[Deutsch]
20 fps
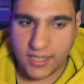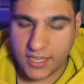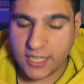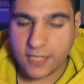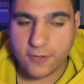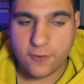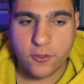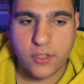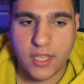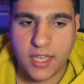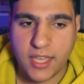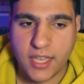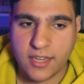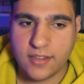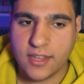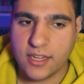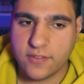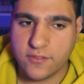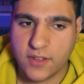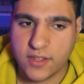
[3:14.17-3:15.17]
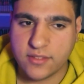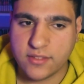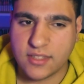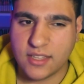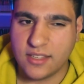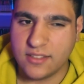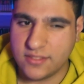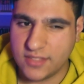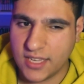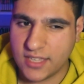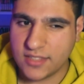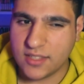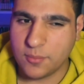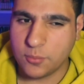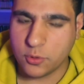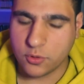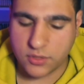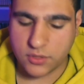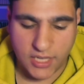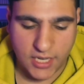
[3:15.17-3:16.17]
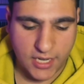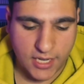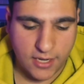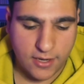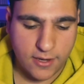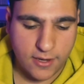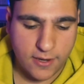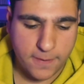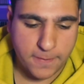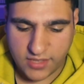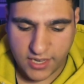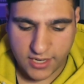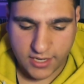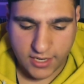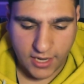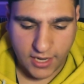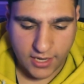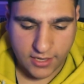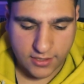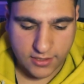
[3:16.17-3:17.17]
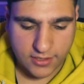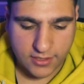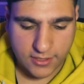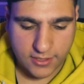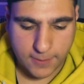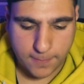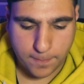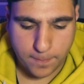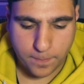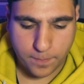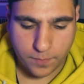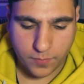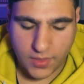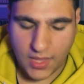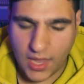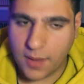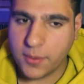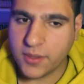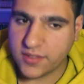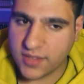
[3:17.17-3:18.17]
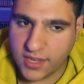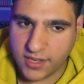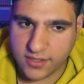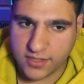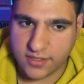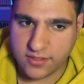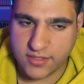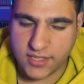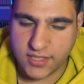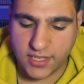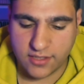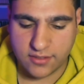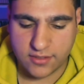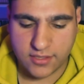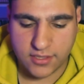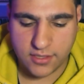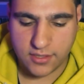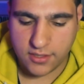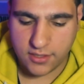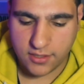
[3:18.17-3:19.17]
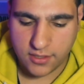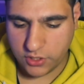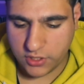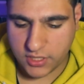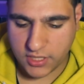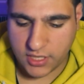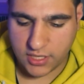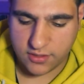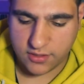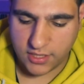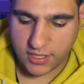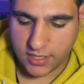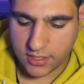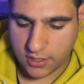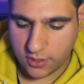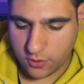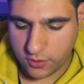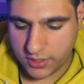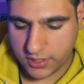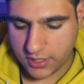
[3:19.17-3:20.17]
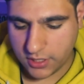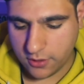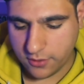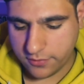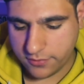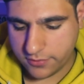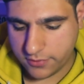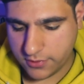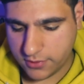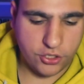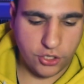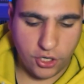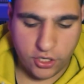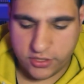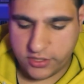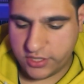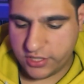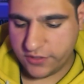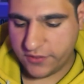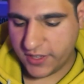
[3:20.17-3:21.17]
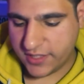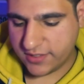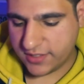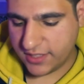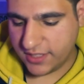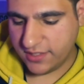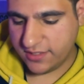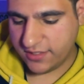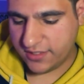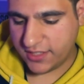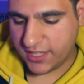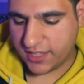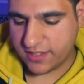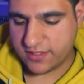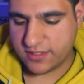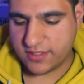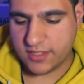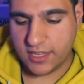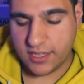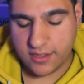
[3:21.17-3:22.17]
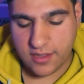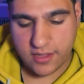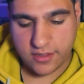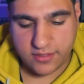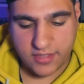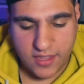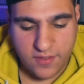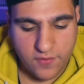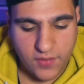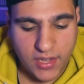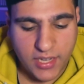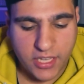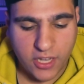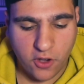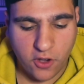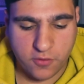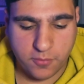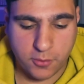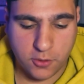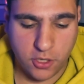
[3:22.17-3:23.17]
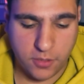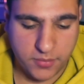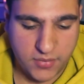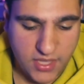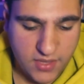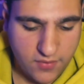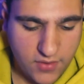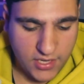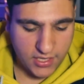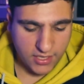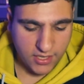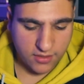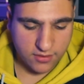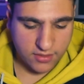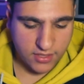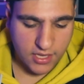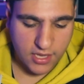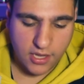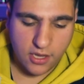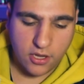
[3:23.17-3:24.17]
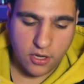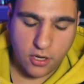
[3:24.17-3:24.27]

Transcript: Nicht für jeden etwas, sehr, sehr brutal, sehr krank, aber sehr interessant. Oh, ich krieg den gerade auch nicht auf. Gott, was ist das? Äh, den will ich aufbekommen. Den will ich jetzt.